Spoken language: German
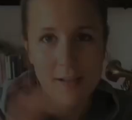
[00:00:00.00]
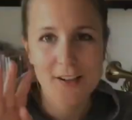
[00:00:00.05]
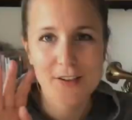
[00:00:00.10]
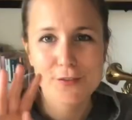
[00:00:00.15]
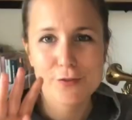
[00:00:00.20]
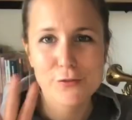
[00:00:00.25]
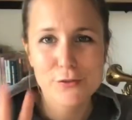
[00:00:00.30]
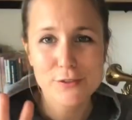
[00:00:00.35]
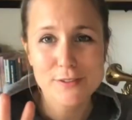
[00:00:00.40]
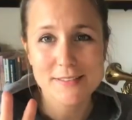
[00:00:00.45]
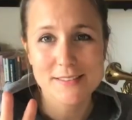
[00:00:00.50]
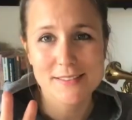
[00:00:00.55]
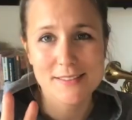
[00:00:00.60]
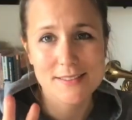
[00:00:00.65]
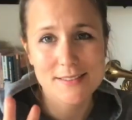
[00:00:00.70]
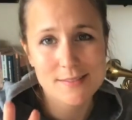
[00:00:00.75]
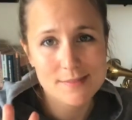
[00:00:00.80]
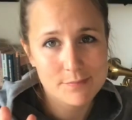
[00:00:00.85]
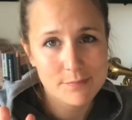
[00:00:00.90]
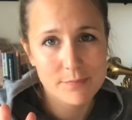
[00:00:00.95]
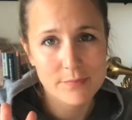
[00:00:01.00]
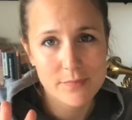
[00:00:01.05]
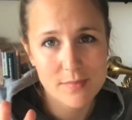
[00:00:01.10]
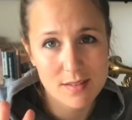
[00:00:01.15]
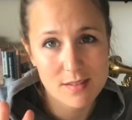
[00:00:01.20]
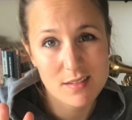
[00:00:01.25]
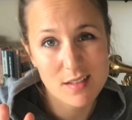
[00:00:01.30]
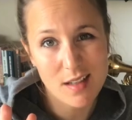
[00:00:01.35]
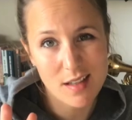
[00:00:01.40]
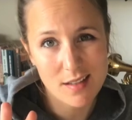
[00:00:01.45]
Viertens, die
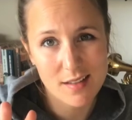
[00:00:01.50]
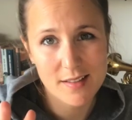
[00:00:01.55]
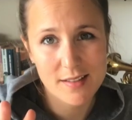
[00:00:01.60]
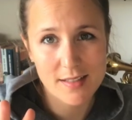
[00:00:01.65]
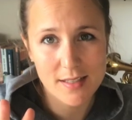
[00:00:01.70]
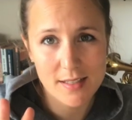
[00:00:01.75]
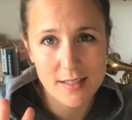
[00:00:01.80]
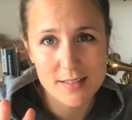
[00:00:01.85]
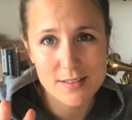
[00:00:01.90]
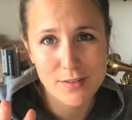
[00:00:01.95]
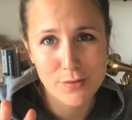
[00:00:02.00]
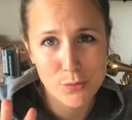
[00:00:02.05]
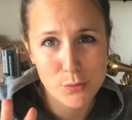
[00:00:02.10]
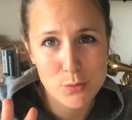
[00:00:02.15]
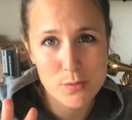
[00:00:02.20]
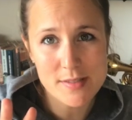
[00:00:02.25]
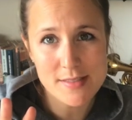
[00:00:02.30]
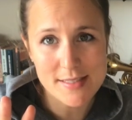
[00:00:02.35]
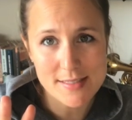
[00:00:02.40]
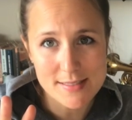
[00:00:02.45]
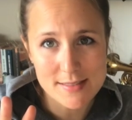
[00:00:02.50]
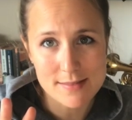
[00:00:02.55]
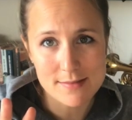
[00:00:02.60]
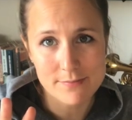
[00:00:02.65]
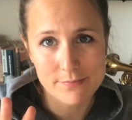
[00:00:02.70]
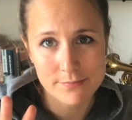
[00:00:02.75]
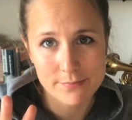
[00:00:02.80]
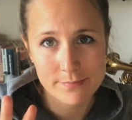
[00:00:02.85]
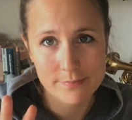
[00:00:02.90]
Sachen in Relation setzen.